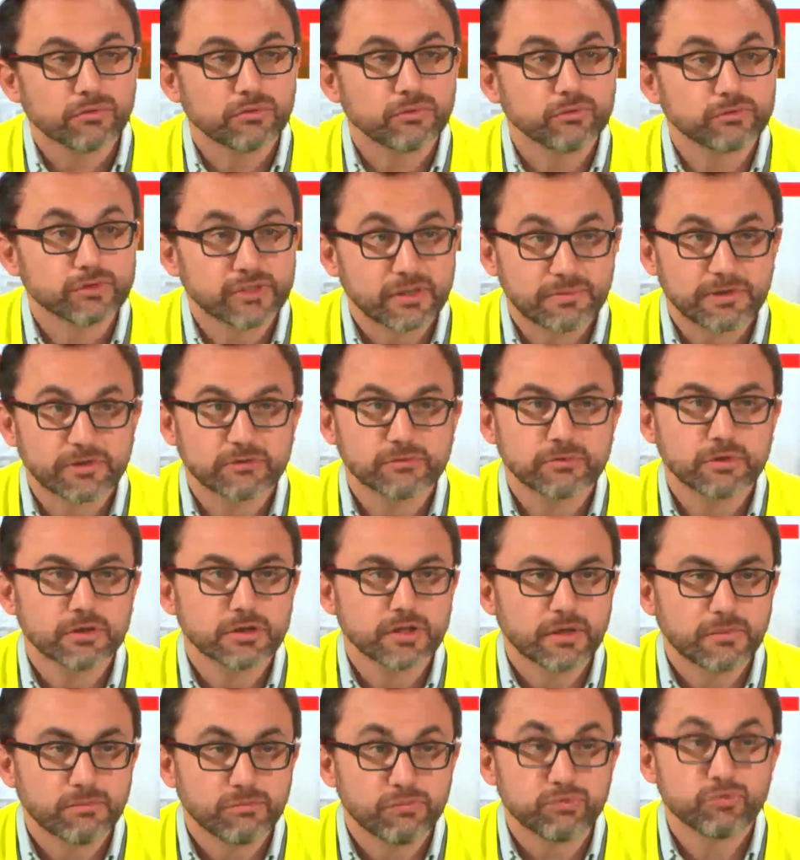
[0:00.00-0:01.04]
Donc on
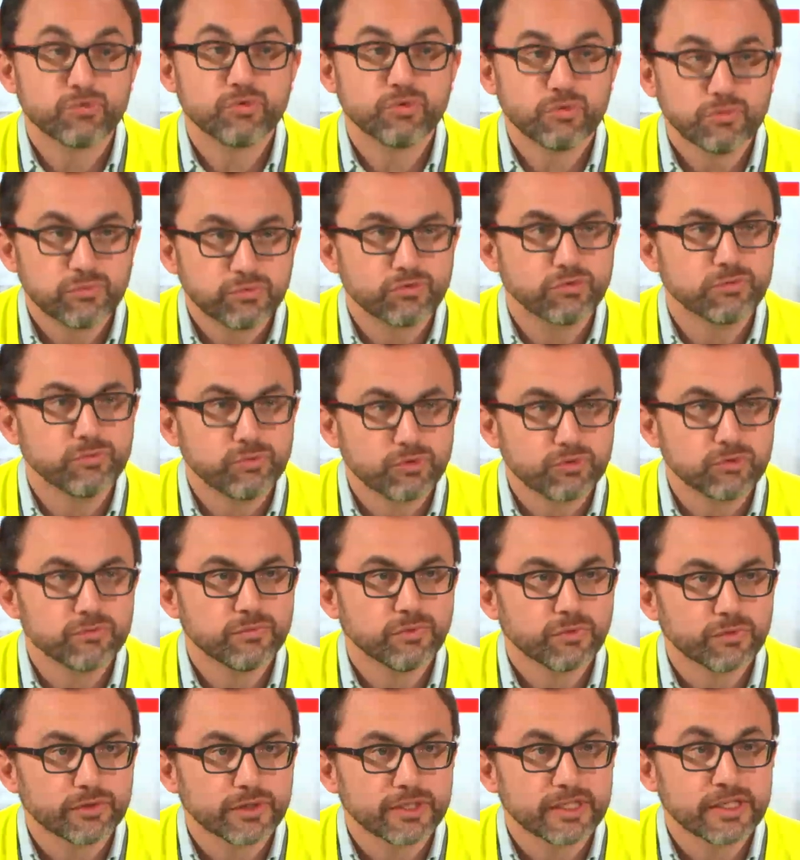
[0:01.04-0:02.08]
s'aperçoit qu'il y a beaucoup, beaucoup,
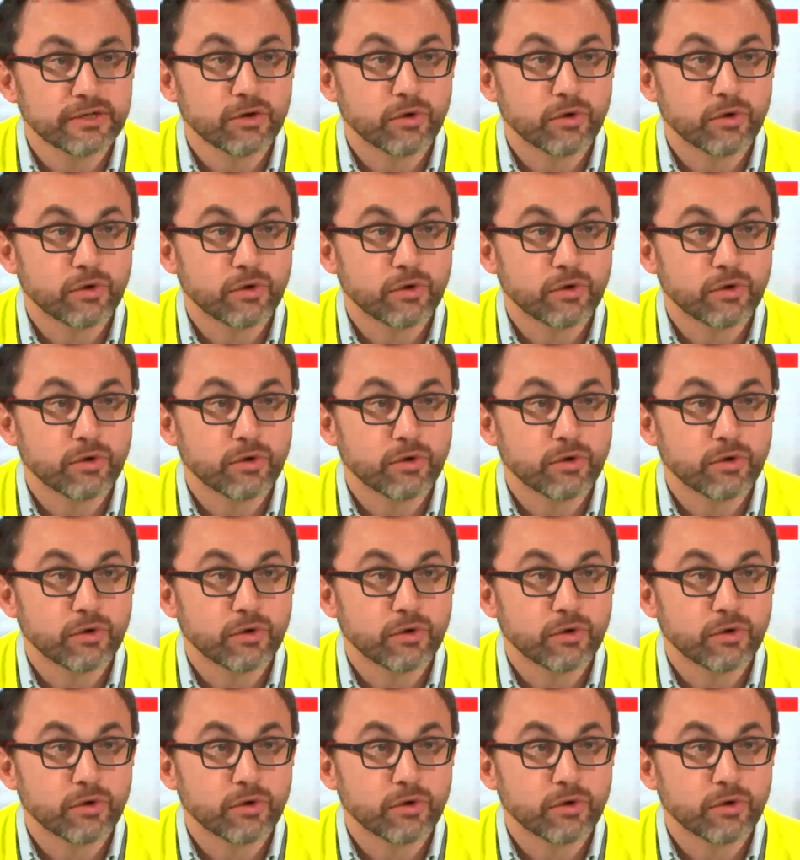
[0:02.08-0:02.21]
beaucoup de monde.